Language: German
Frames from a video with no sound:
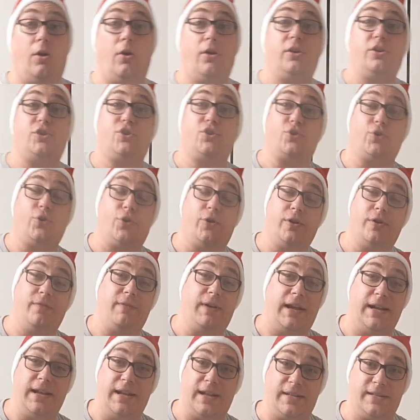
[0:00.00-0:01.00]
euch schöne
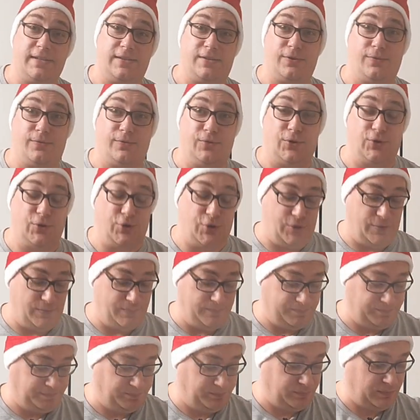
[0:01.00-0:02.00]
Weihnachten zu wünschen
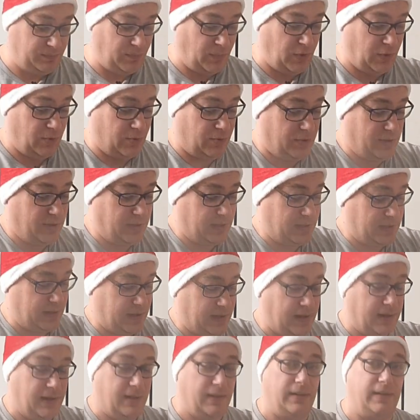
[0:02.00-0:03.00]
und
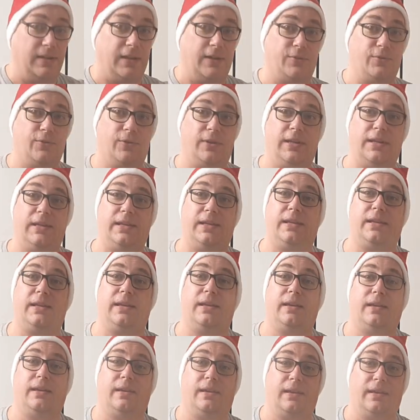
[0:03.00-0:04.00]
natürlich
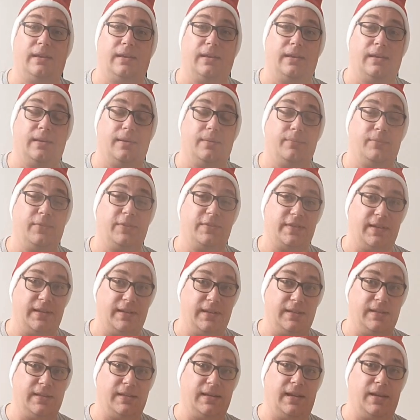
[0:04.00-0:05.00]

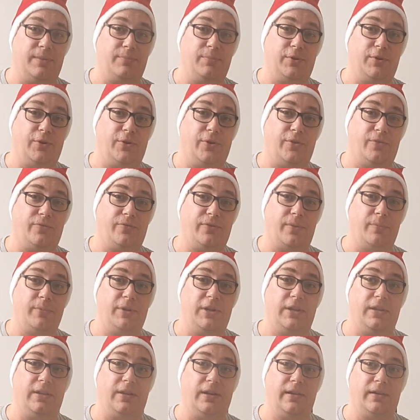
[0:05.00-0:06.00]
Besinnlichkeit mit eurer
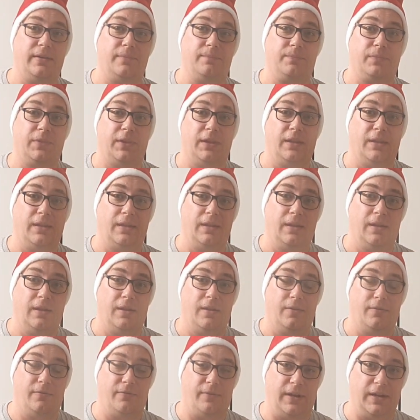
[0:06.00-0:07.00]
Familie.
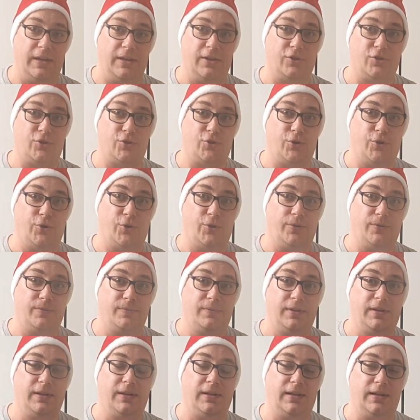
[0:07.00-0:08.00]
Feiert schön,
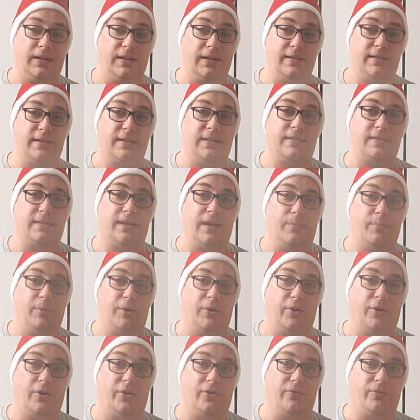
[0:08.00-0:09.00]
genießt die Zeit
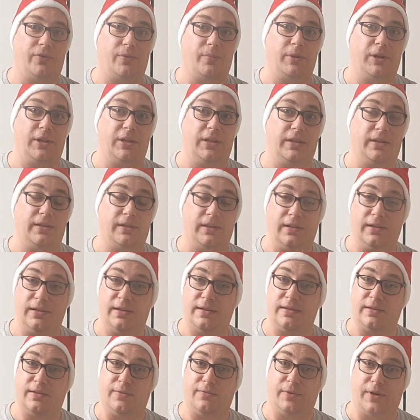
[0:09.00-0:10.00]
mit eurer Familie,
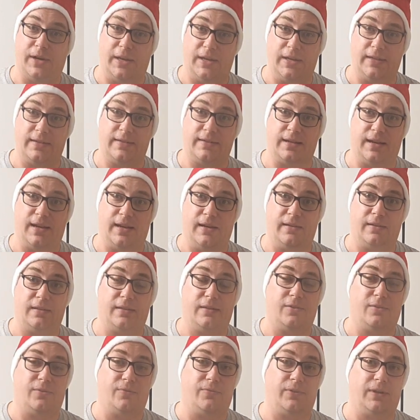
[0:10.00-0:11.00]
genießt die freie Zeit.
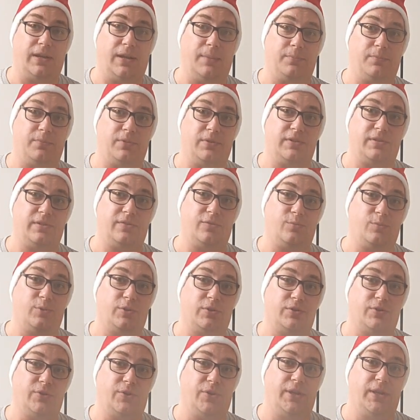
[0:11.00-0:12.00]
Ich hoffe, ihr habt bis
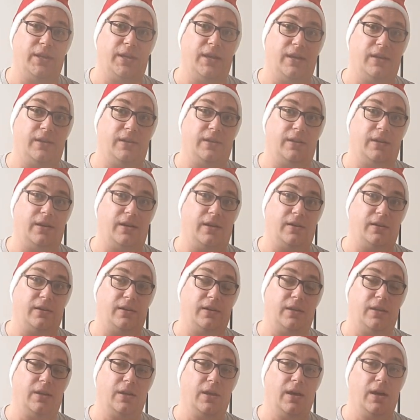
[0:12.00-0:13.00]
übers neue Jahr hinauf
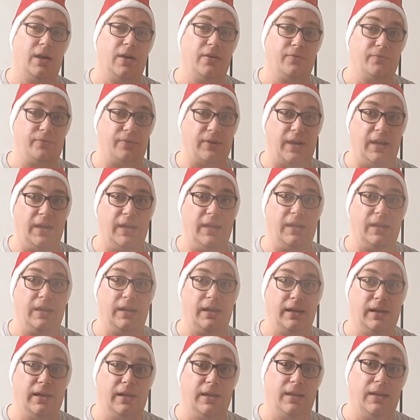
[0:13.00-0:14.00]
frei
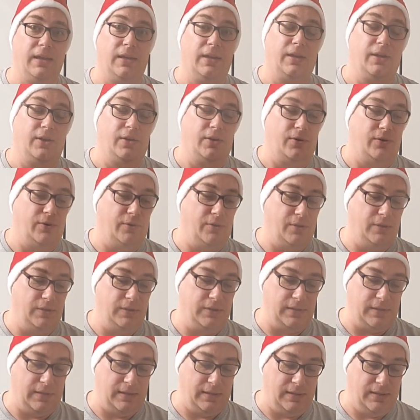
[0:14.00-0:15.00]

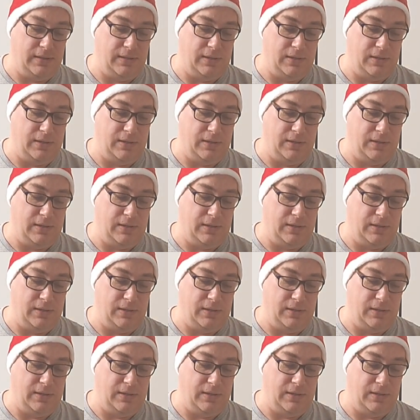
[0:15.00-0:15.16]
und